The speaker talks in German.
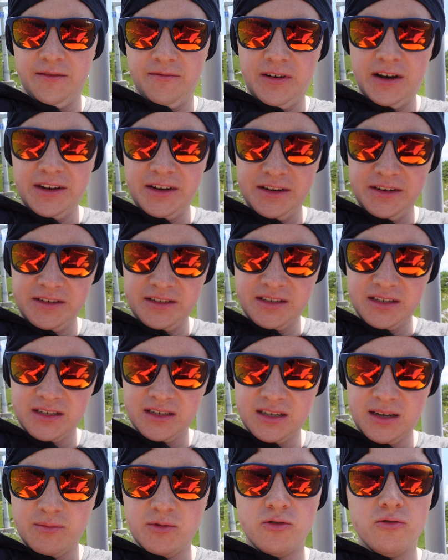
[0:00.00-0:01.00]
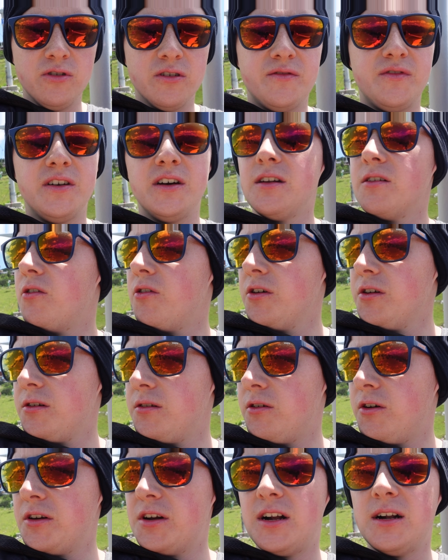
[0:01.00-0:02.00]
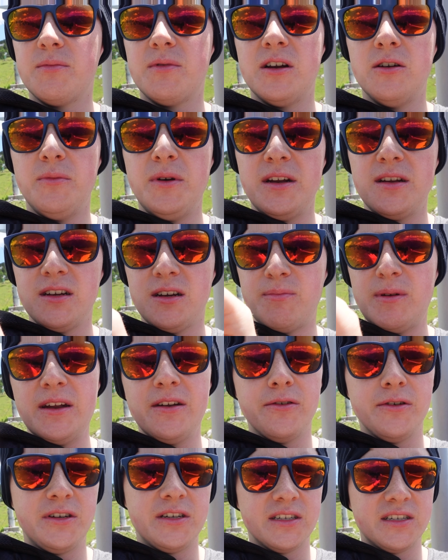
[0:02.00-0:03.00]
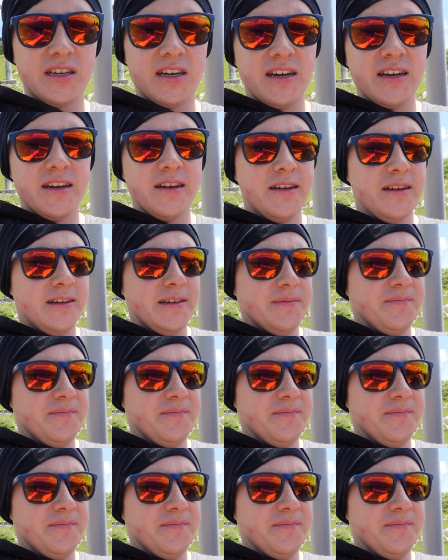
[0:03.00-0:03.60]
Wandern insgesamt ungefähr 9, 9,5 Kilometer. Ich blende euch das ein.